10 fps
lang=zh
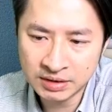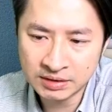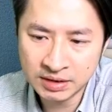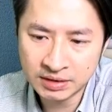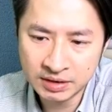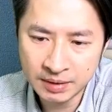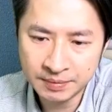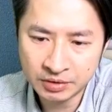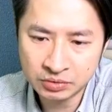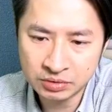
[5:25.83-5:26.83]
站上也代
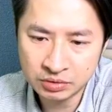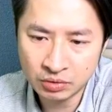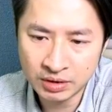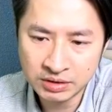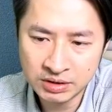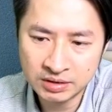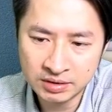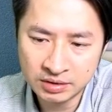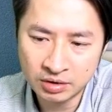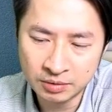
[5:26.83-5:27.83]
表说短线
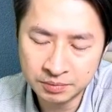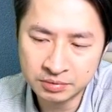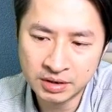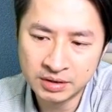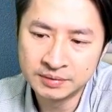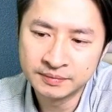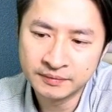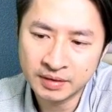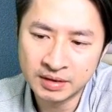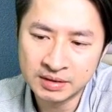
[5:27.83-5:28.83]
的头部呢，
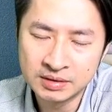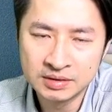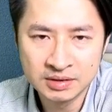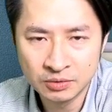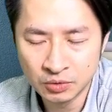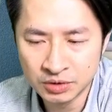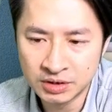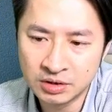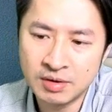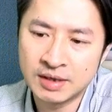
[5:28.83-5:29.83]
哎，问题
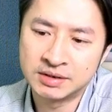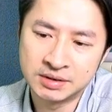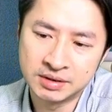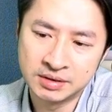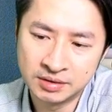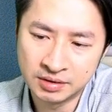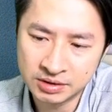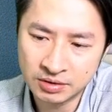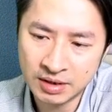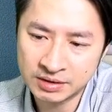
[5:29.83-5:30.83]
是化解的，哦，
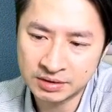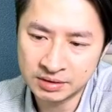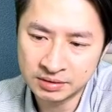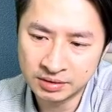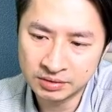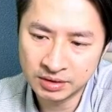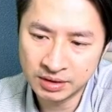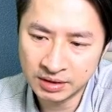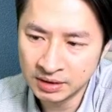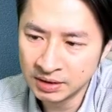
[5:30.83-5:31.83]
是化解的，哦，所
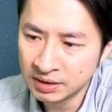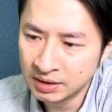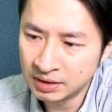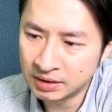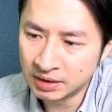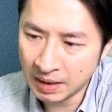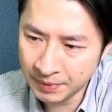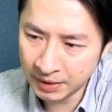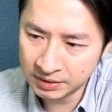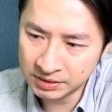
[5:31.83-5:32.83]
以呃，两
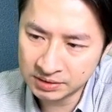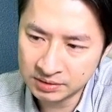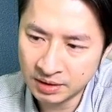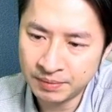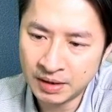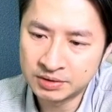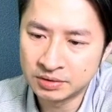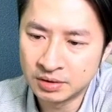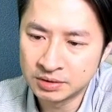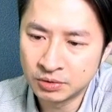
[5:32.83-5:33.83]
百二十点八九
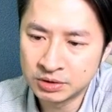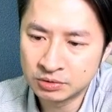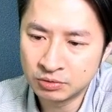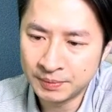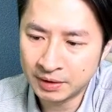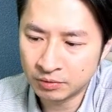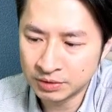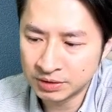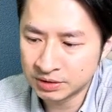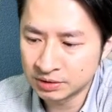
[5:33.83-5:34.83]
哦是会是柜买的
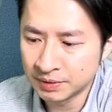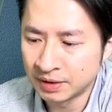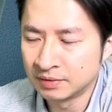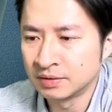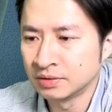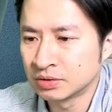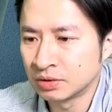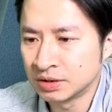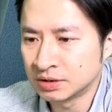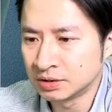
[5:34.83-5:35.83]
关键指标，哦，会是
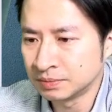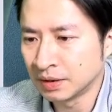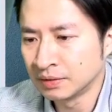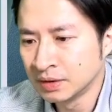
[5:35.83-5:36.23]
关键指标。